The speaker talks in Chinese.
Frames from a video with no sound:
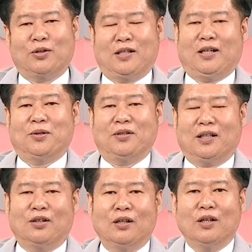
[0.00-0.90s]
国家就这
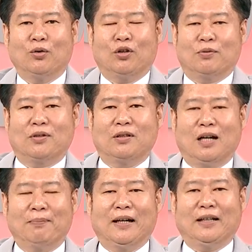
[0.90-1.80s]
样。我不是
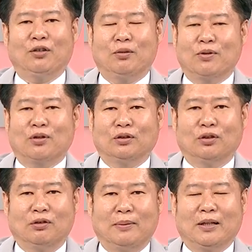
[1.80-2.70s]
老板啊，我不是总
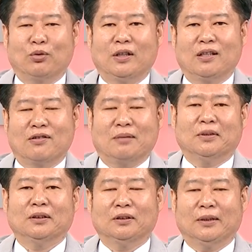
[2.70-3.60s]
统，我没办法规定什
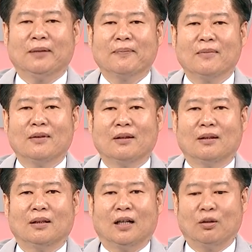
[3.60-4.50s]
么，对不对？
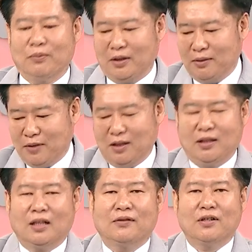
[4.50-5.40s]
那我们任任
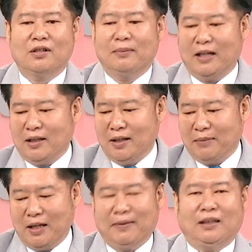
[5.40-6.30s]
何一个分析师，你买一天
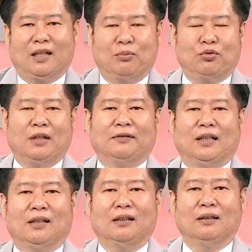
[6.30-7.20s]
买一百档也不犯
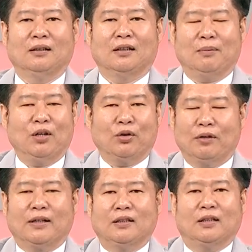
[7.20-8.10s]
法，也没有
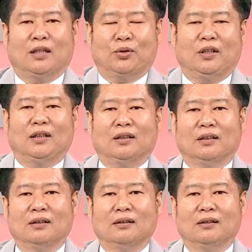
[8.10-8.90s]
违反任何一条规定，